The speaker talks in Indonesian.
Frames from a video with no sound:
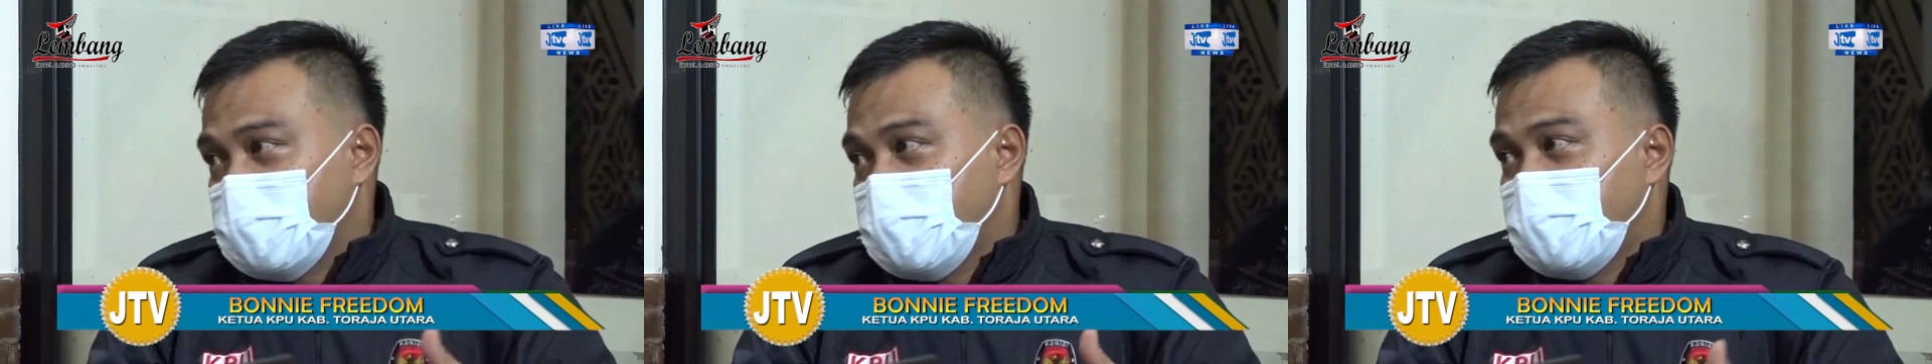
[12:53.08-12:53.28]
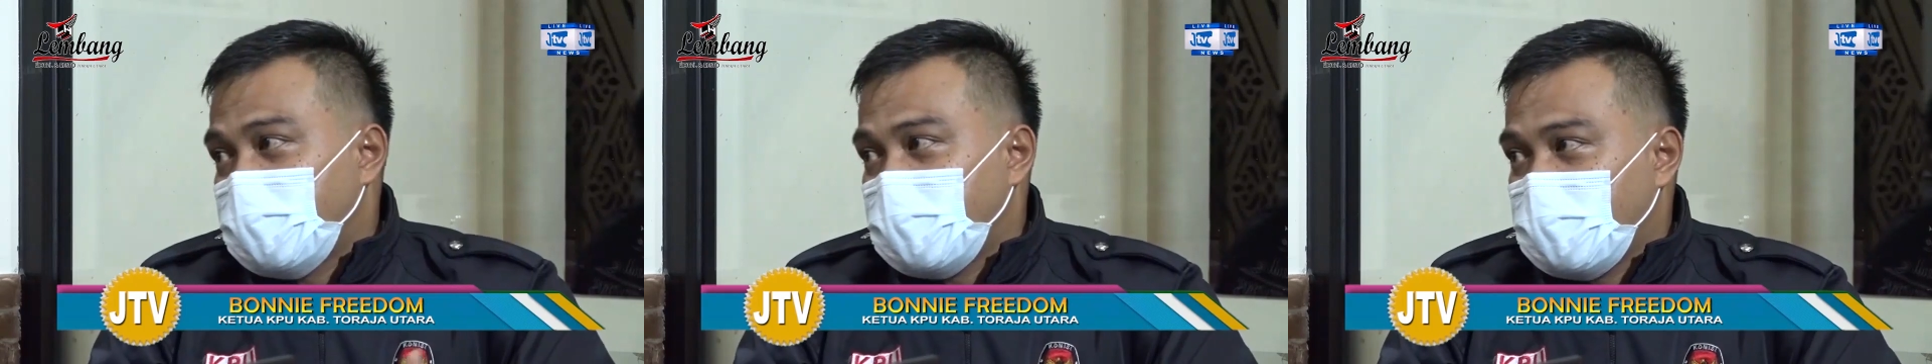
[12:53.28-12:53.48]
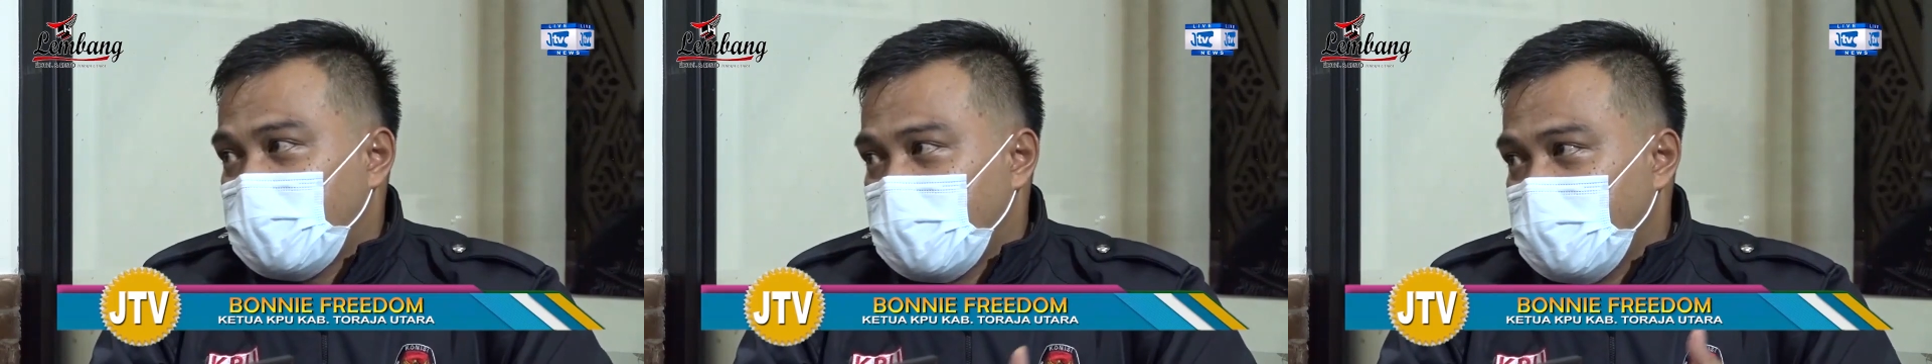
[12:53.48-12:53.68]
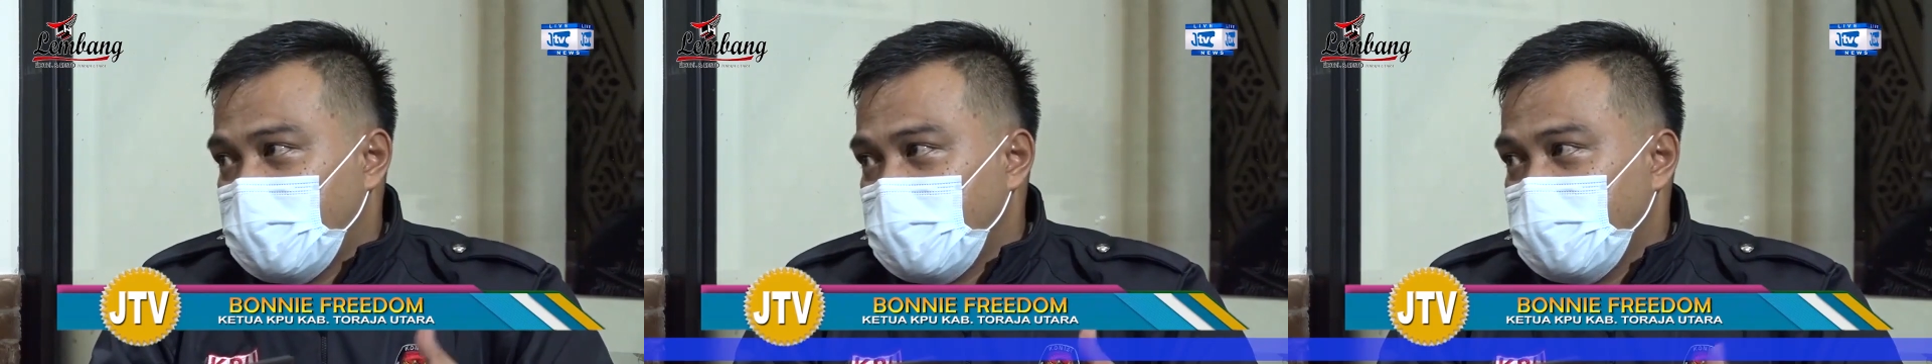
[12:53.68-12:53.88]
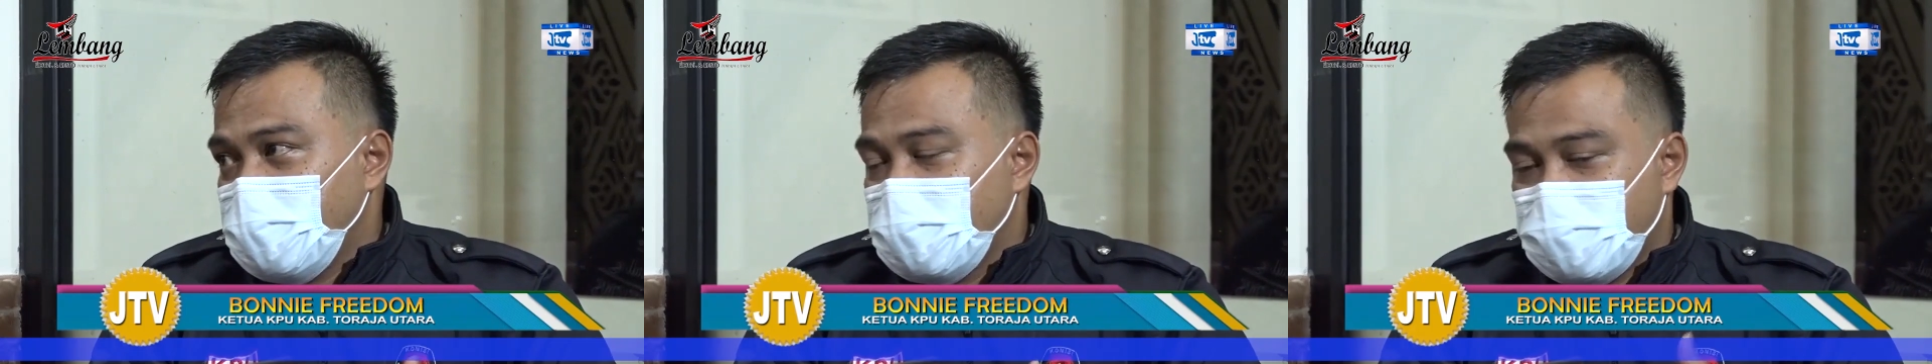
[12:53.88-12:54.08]
sekolah
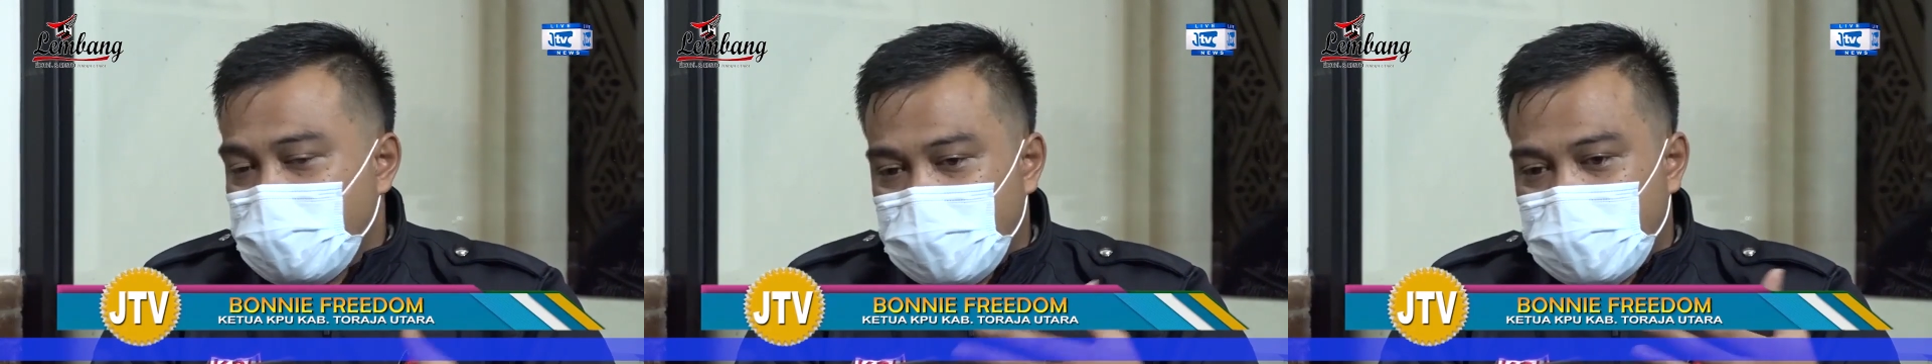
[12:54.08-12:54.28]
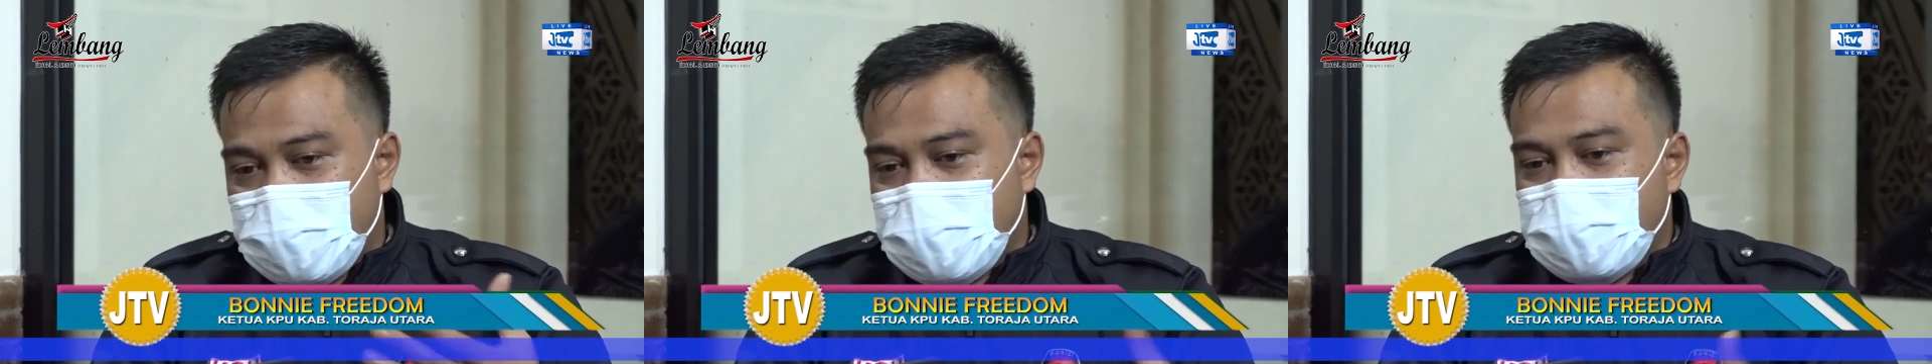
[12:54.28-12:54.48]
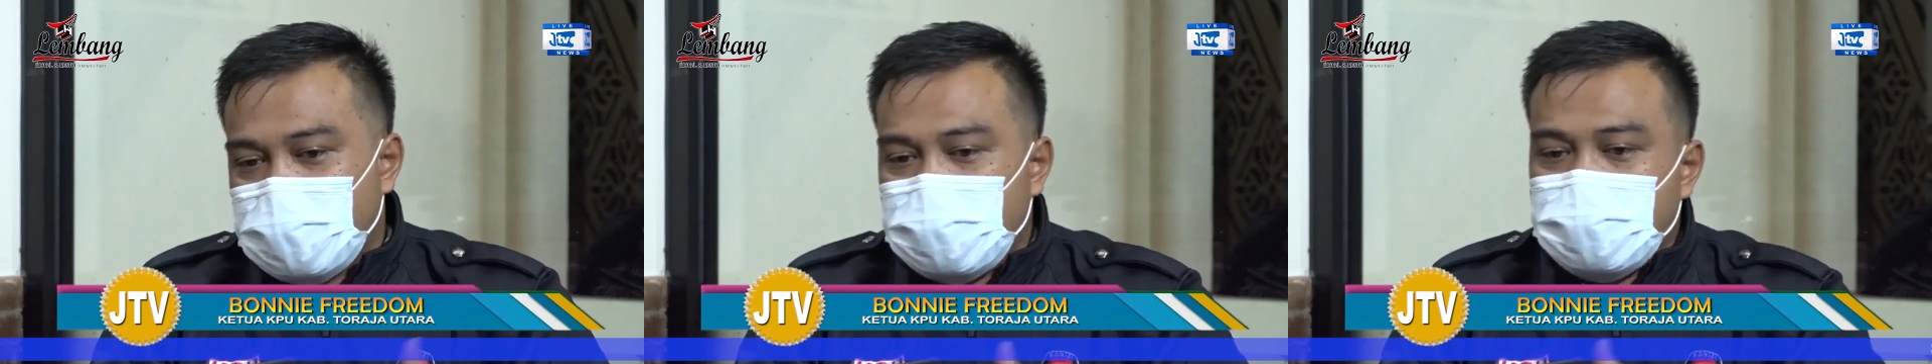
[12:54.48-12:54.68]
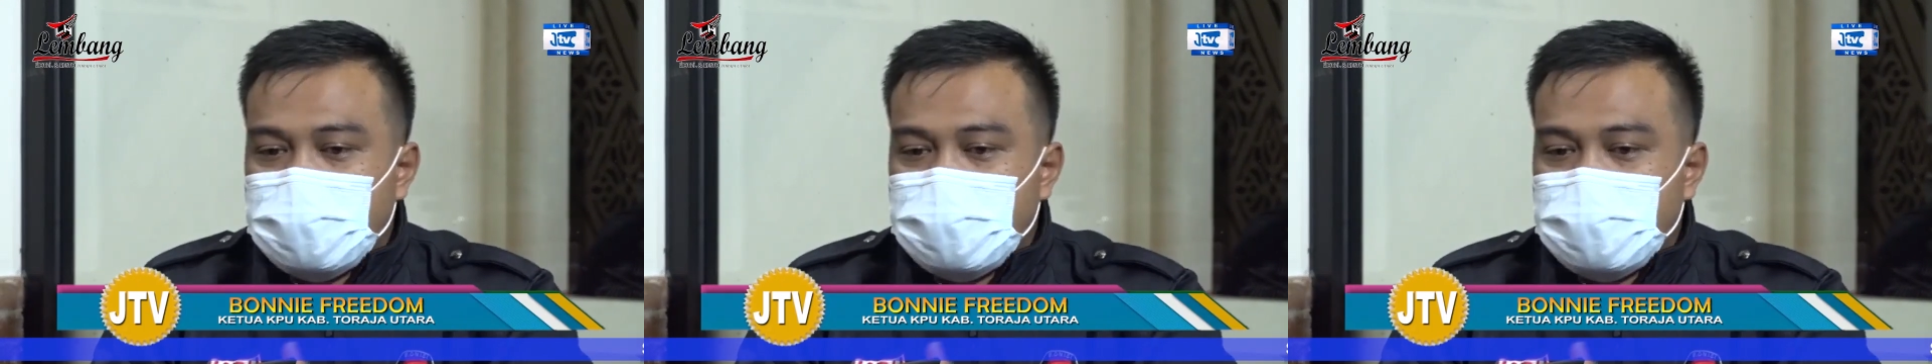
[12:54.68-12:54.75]
ini. Mungkin